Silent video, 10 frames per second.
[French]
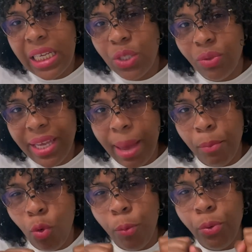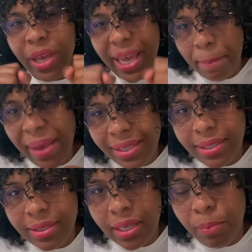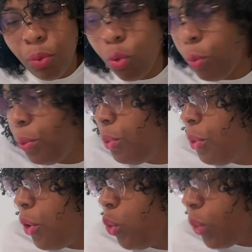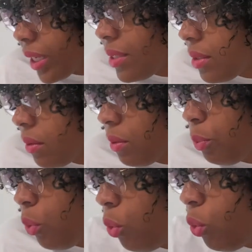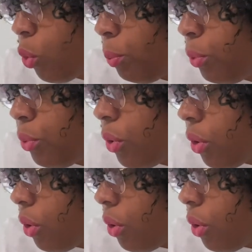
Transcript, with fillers: qui sont des gammes beaucoup plus épaisses et beaucoup plus euh, nourrissantes, beaucoup plus